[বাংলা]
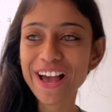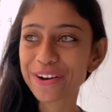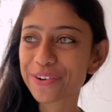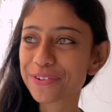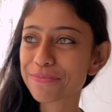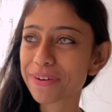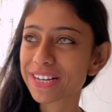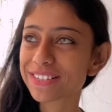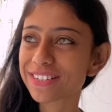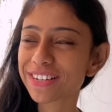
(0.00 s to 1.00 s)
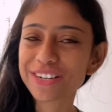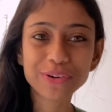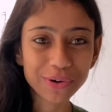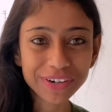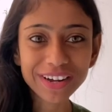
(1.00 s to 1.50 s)
এখন বাজে
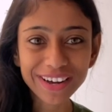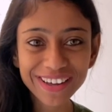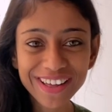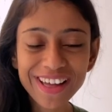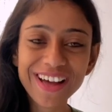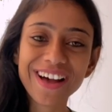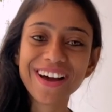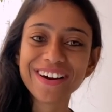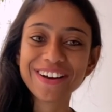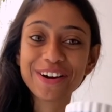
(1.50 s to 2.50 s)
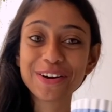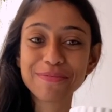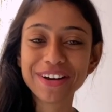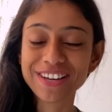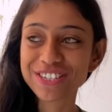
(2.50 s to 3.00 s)
নটা আর এখন
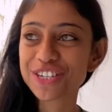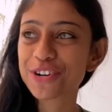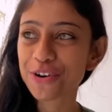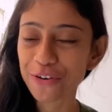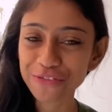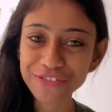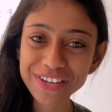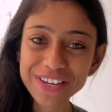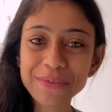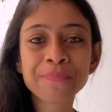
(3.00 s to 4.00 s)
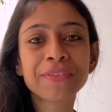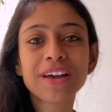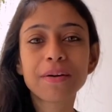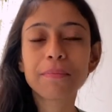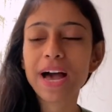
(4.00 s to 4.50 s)
আমি খাচ্ছি কফি
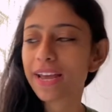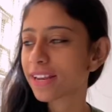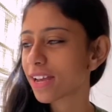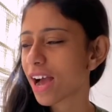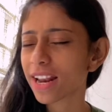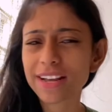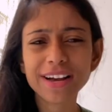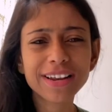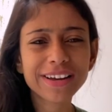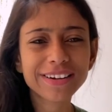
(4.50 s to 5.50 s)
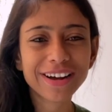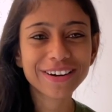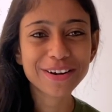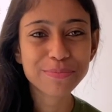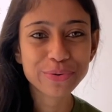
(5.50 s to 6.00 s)
বাইরে হালকা হালকা
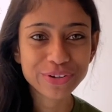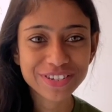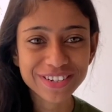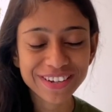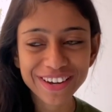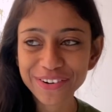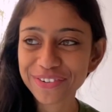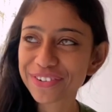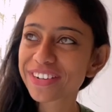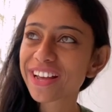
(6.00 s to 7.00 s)
ঠান্ডা পড়ছে এখন